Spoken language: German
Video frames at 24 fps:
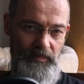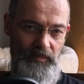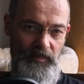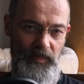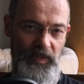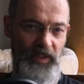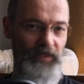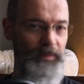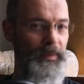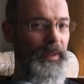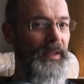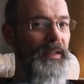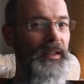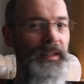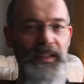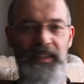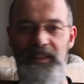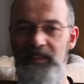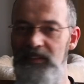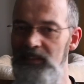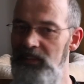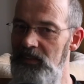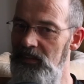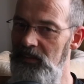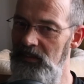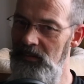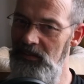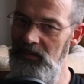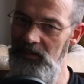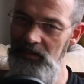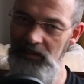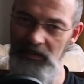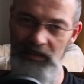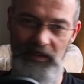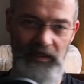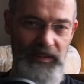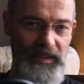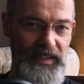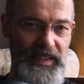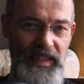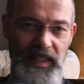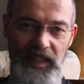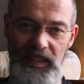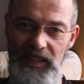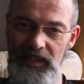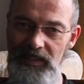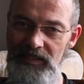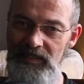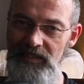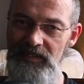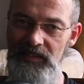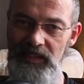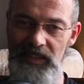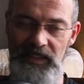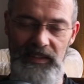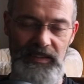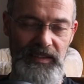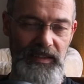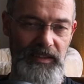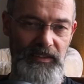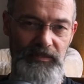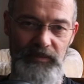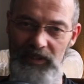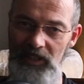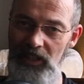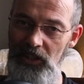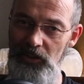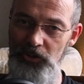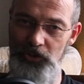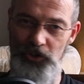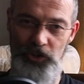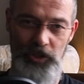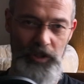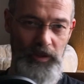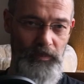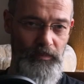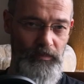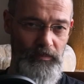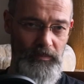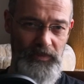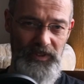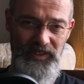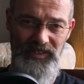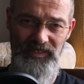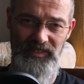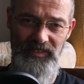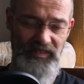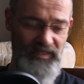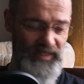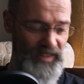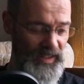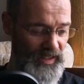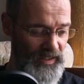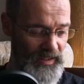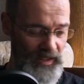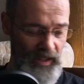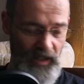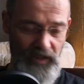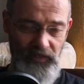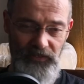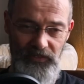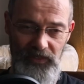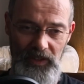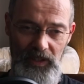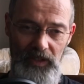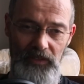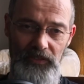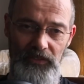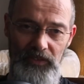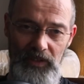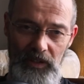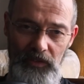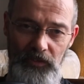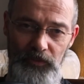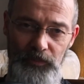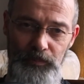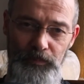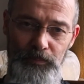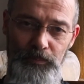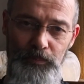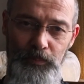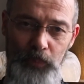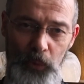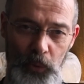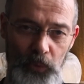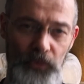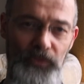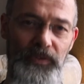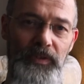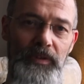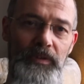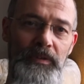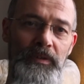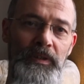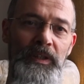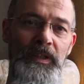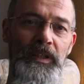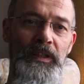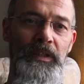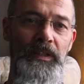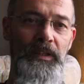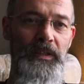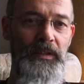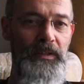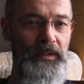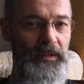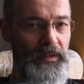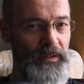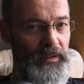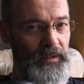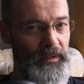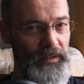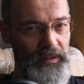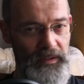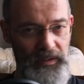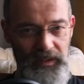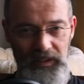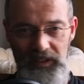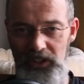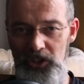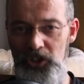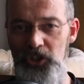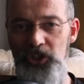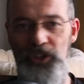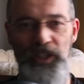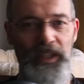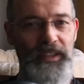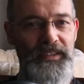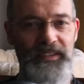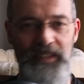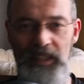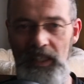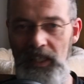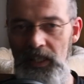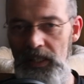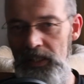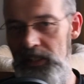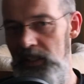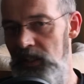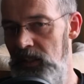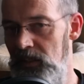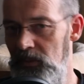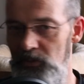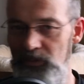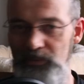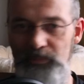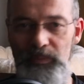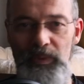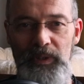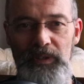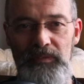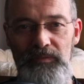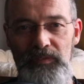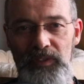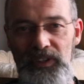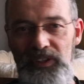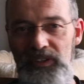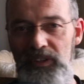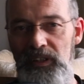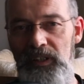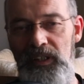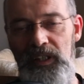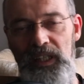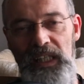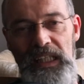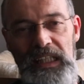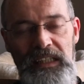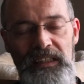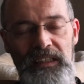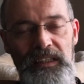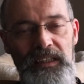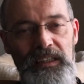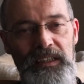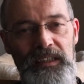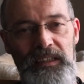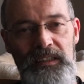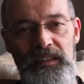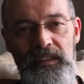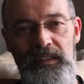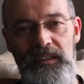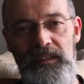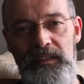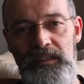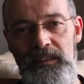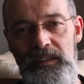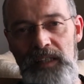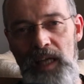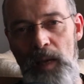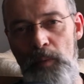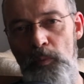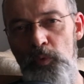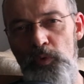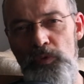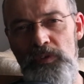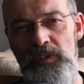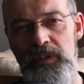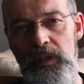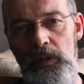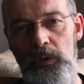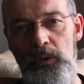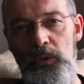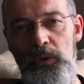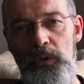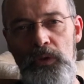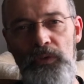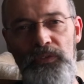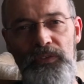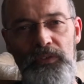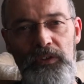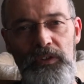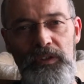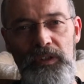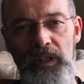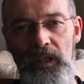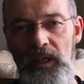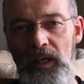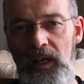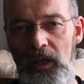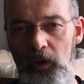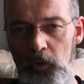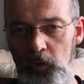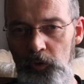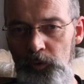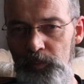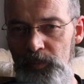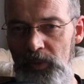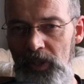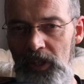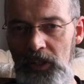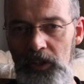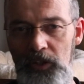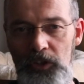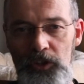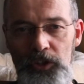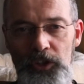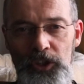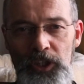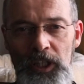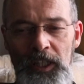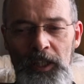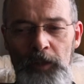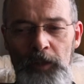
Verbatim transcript: Es wird richtig äh, niedere Instinkte, es wird ganz schlimm. Es geht ganz, ganz, ganz böse in die Scheiße rein. Hey, und man wird dann richtig äh, hemmungslos und dann klaut man auch.